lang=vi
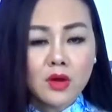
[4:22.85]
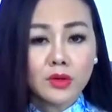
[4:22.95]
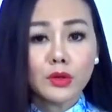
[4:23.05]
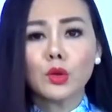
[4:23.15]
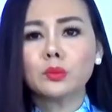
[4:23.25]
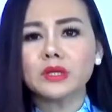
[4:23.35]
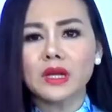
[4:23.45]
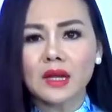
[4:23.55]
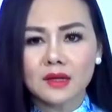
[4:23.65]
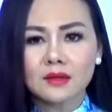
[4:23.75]
Nếu đúng thì
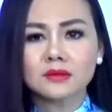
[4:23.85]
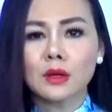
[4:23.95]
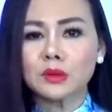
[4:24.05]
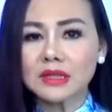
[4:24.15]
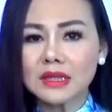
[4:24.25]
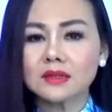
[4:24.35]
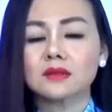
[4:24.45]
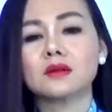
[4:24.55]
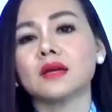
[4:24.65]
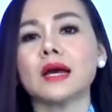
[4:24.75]
đây là lần đầu tiên
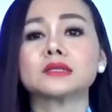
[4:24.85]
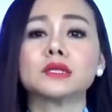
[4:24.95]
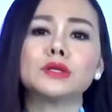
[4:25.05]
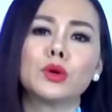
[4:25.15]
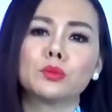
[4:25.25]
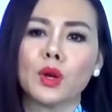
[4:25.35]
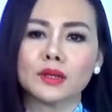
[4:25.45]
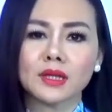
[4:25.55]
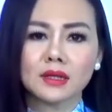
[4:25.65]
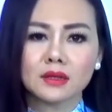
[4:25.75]
Nga sử dụng loại
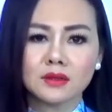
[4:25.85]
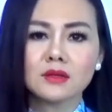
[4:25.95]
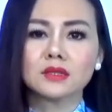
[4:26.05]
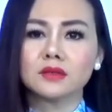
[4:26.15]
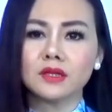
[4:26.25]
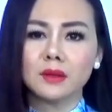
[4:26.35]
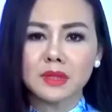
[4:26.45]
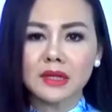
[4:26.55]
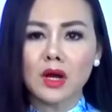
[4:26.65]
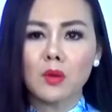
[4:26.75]
tên lửa được thử nghiệm
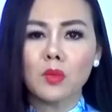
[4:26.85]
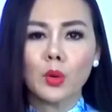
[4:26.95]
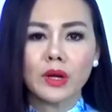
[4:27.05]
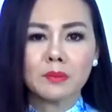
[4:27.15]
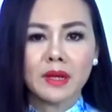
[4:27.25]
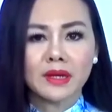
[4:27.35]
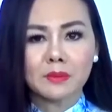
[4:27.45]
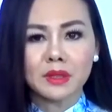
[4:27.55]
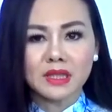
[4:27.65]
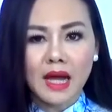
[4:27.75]
thành công hồi năm
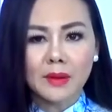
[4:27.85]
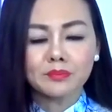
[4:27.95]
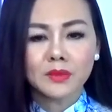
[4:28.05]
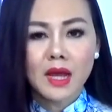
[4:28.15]
2018.